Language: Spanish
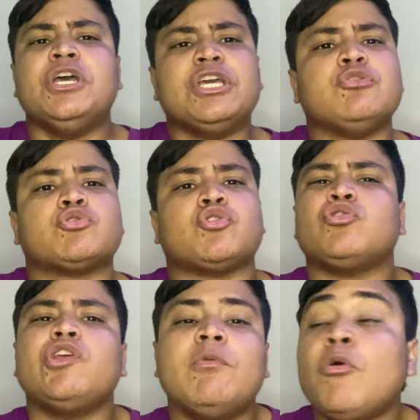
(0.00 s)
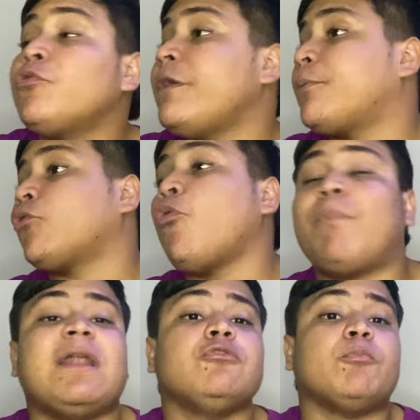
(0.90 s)
y nosotros debemos de
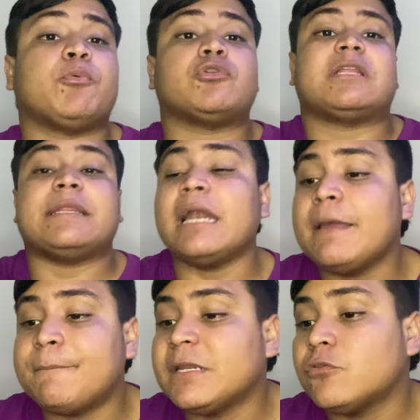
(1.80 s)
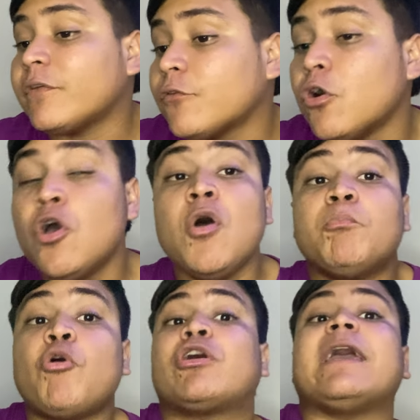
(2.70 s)
preocuparnos por tener al Espíritu Santo,
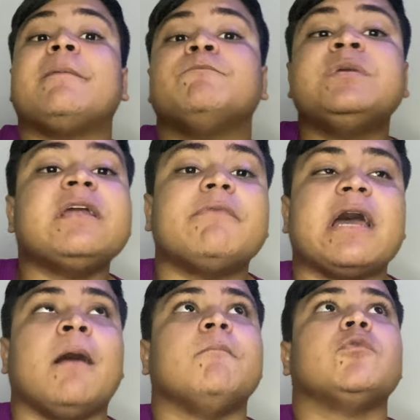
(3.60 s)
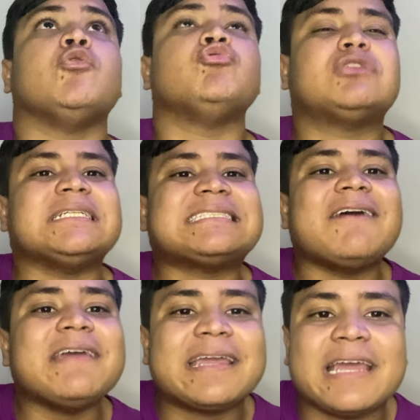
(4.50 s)
porque, mira, vea, Usted
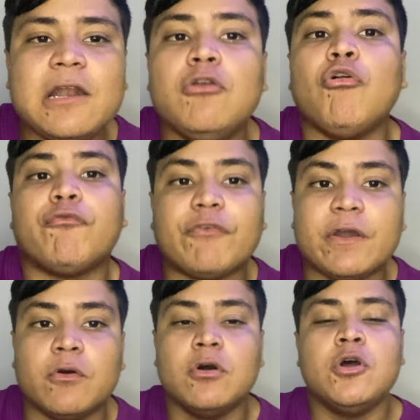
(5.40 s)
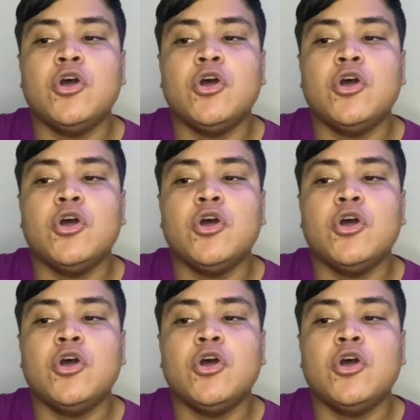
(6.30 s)
sabe qué es lo feo.